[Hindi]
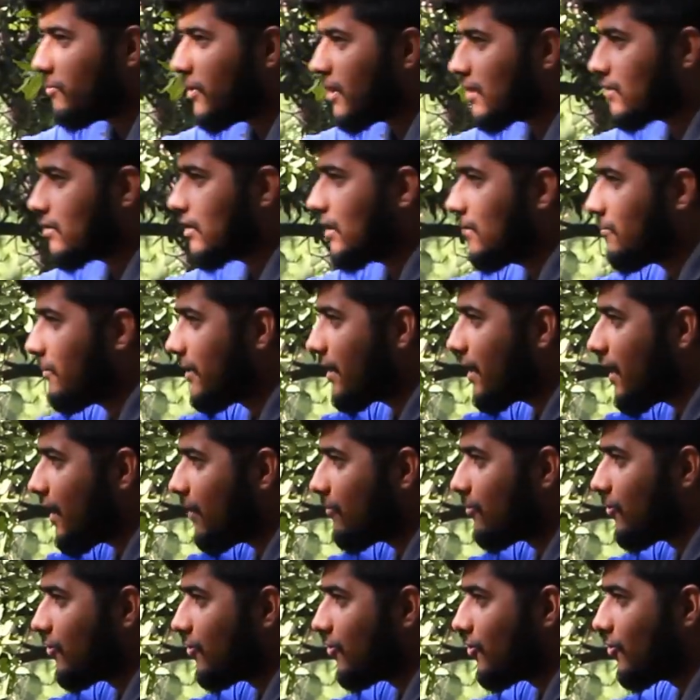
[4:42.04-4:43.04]
मेरे से बड़ा
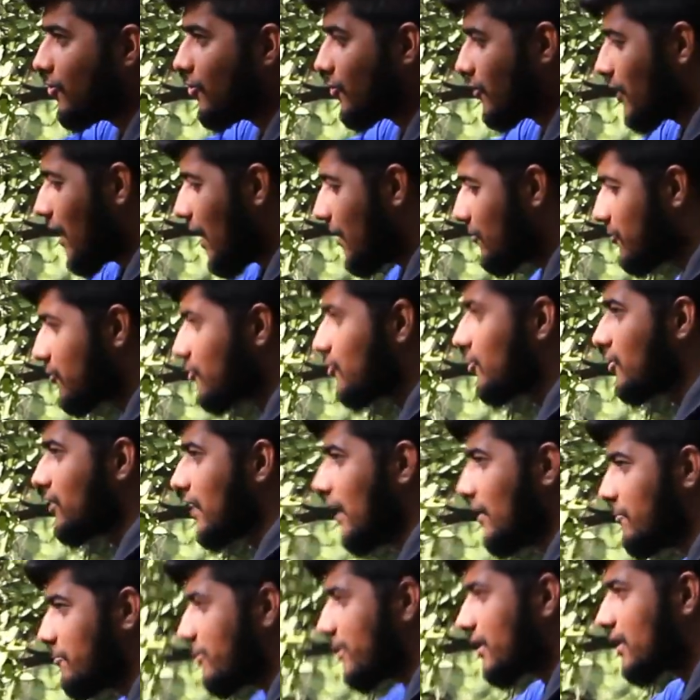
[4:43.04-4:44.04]
है वो और आप उसको
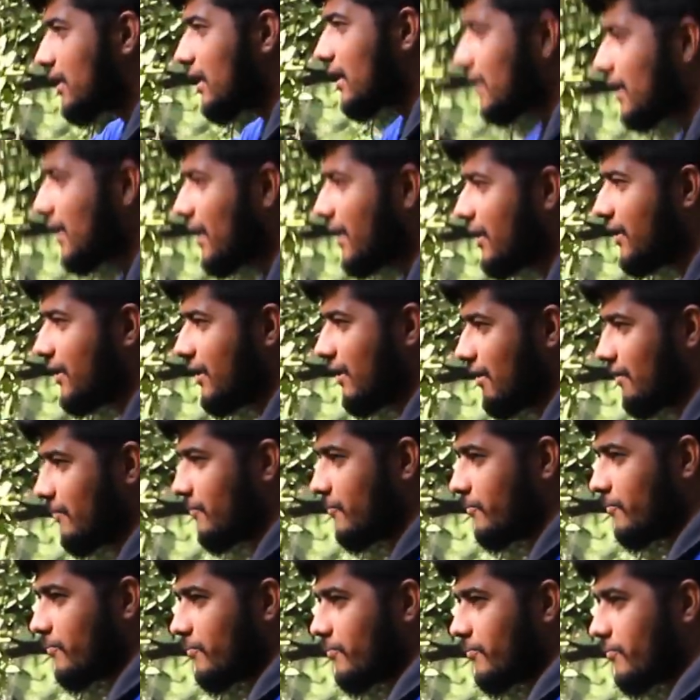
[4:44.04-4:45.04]
डायपर का कह रहे हैं
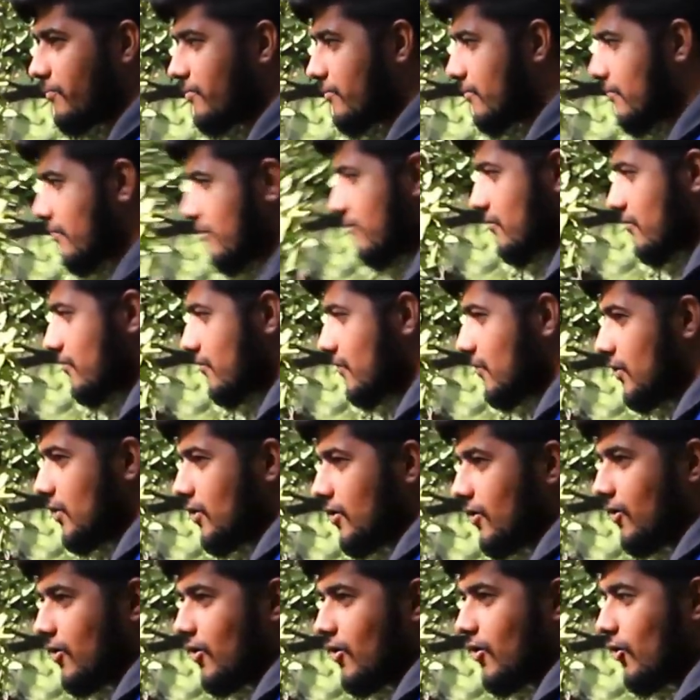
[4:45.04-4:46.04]
मट्टी खाता है इसलिए
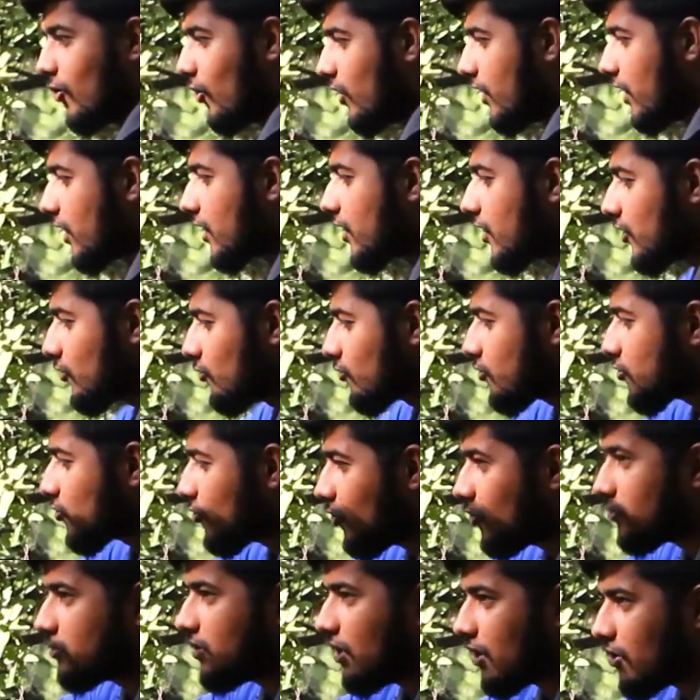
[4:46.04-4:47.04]
पेट निकल लेकिन
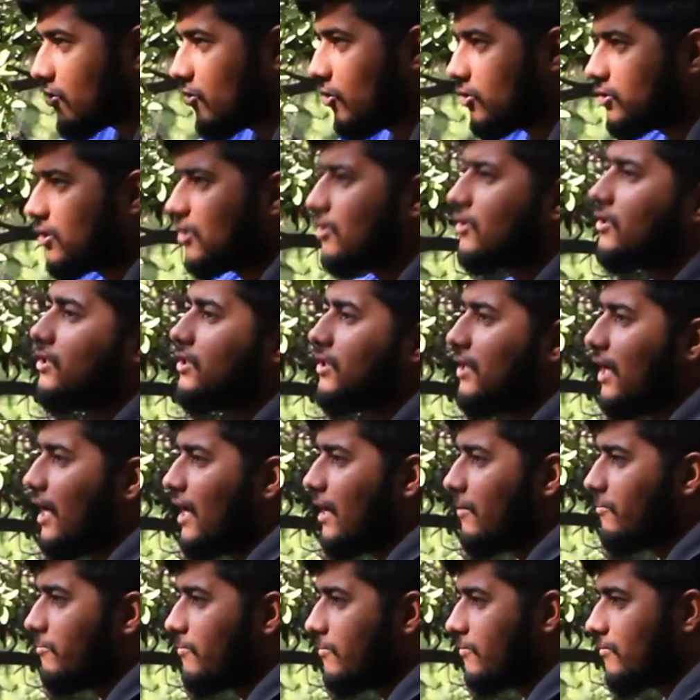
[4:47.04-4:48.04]
उसको देखो तो सही
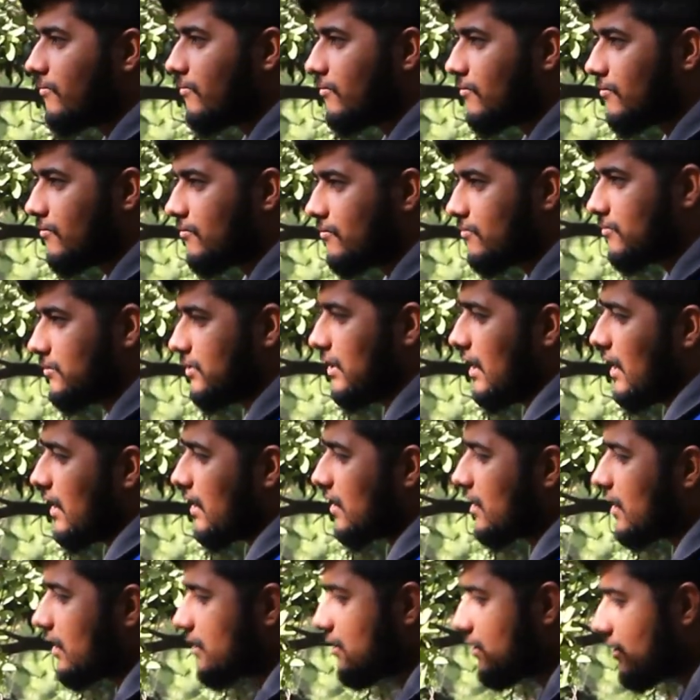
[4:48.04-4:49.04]
आप ये
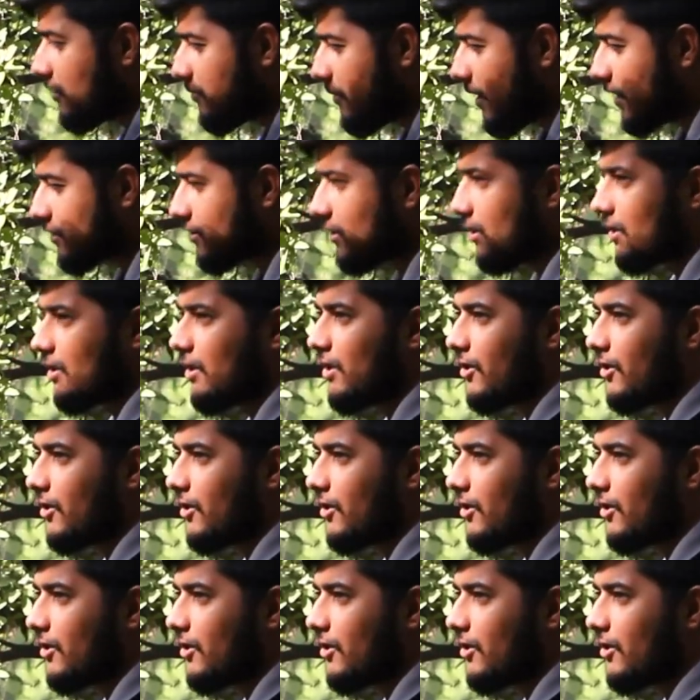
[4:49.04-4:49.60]
यार कैसी बातें